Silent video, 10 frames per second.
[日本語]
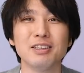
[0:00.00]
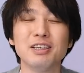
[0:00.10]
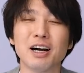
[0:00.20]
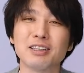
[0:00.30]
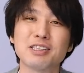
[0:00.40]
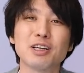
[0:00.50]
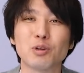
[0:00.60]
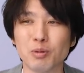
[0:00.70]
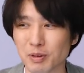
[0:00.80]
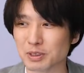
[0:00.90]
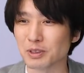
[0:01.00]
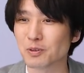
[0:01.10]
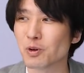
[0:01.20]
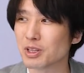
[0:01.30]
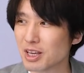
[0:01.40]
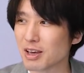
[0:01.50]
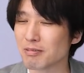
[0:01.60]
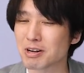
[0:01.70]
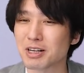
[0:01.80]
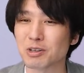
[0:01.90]
いい話だと思いますこれで
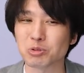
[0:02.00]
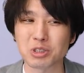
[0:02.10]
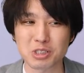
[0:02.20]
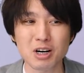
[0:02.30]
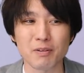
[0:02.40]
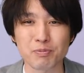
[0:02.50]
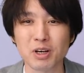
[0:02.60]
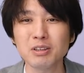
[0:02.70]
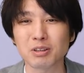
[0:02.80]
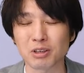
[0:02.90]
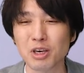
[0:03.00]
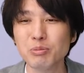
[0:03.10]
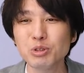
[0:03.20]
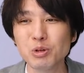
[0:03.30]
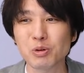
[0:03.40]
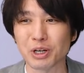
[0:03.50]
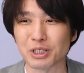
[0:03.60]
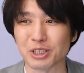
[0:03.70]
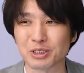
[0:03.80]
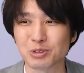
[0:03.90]
若い子たちがなんだゲーム業
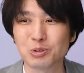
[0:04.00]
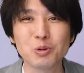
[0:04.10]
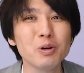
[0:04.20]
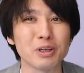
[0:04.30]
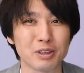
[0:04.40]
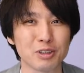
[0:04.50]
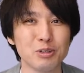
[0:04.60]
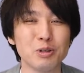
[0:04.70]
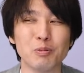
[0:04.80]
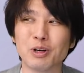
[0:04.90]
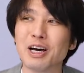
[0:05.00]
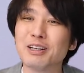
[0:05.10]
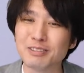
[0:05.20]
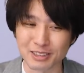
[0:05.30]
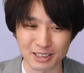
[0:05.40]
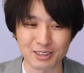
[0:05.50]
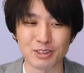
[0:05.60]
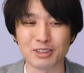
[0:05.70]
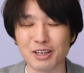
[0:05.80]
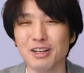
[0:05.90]
界ってすっごい給料もらえるんだっ
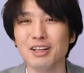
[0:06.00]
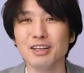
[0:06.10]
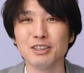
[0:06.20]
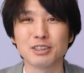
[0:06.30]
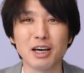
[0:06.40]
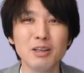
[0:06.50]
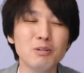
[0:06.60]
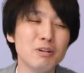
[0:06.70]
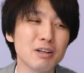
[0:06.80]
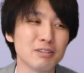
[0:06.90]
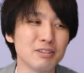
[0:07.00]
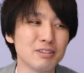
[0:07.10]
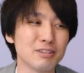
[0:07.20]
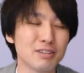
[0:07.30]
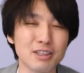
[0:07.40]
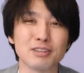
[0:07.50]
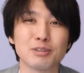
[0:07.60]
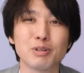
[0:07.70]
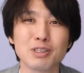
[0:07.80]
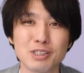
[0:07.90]
て才能あるね
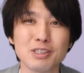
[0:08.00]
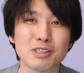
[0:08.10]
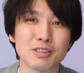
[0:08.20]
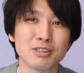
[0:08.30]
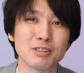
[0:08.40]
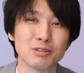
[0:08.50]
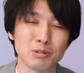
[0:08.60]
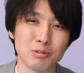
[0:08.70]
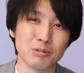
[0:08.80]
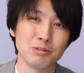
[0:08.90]
素晴らしいその